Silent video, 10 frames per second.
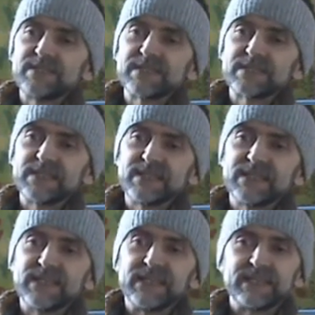wichtigsten
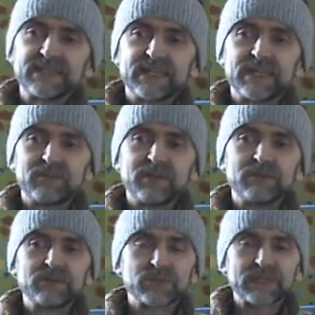Dinge in seinem
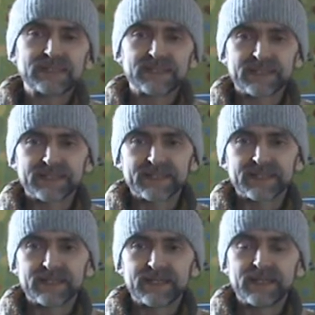Leben zu konzentrieren.